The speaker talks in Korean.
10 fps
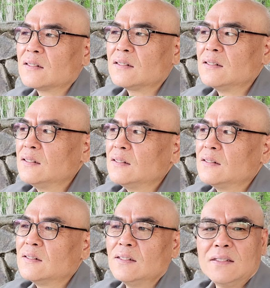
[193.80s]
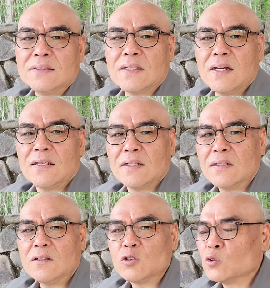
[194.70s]
그 이
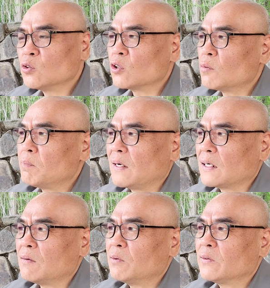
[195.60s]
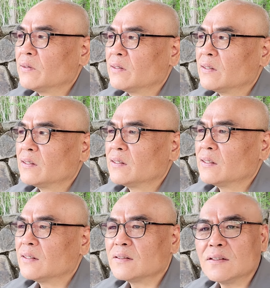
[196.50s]
세계를 눈으로 바라본
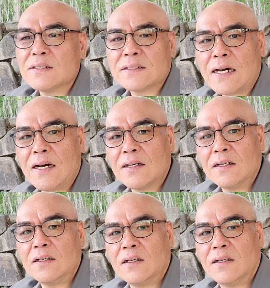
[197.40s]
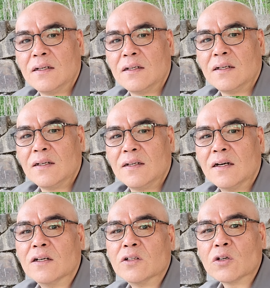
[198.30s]
어떤 상을
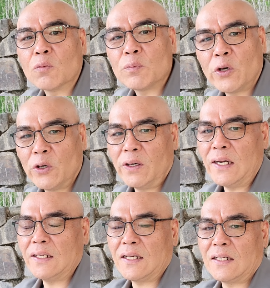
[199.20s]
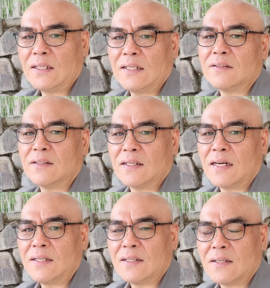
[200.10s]
언어로 표현한다는 게
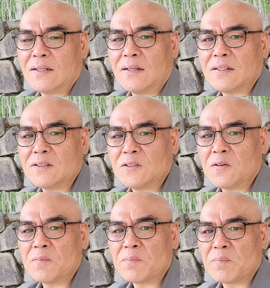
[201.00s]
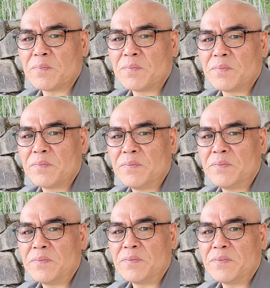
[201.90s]
들어가요. 그죠? 음.
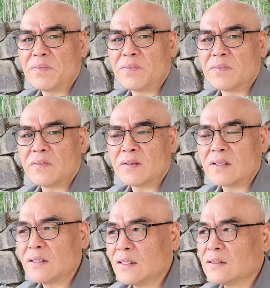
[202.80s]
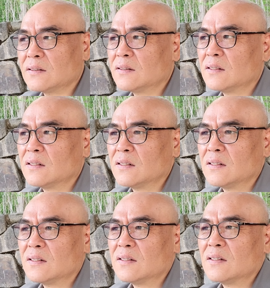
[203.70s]
그래서
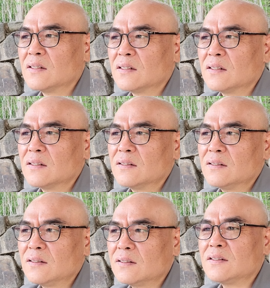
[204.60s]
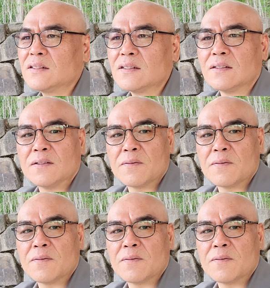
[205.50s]
특정